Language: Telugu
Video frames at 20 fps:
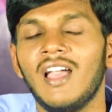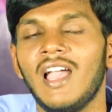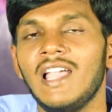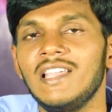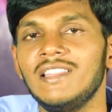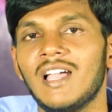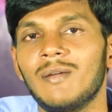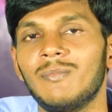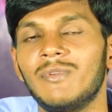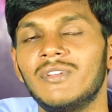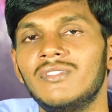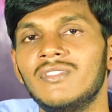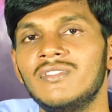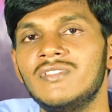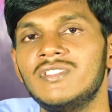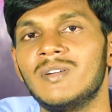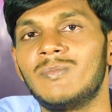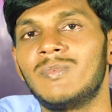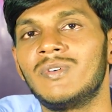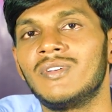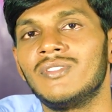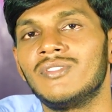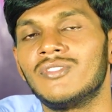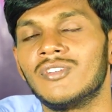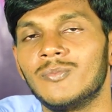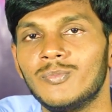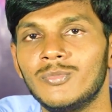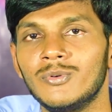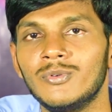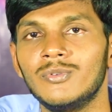అయితే అబద్ధం చెప్పడం
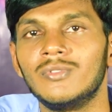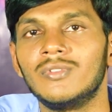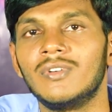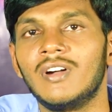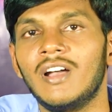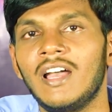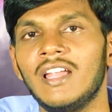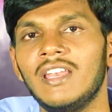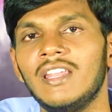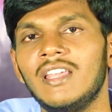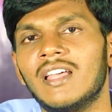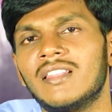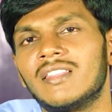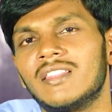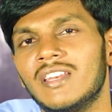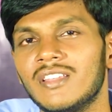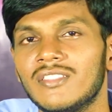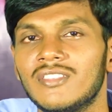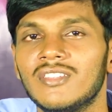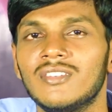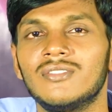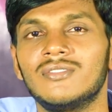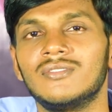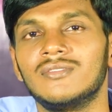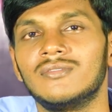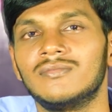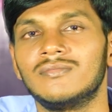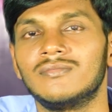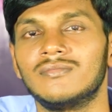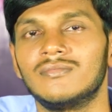తప్పు అని అందరికీ
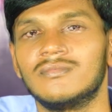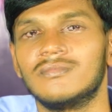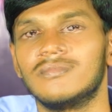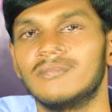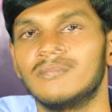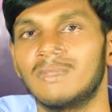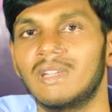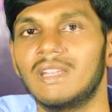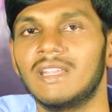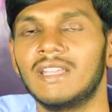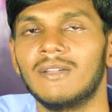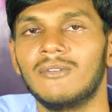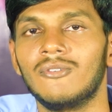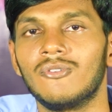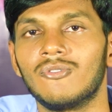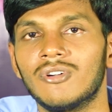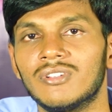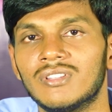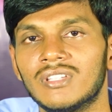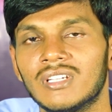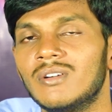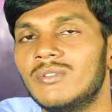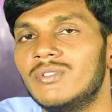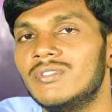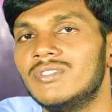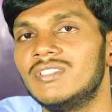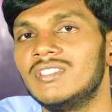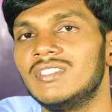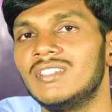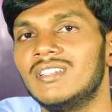తెలుసు మనకి ఎవరు కొత్తగా
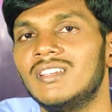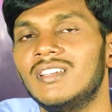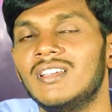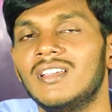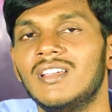వచ్చి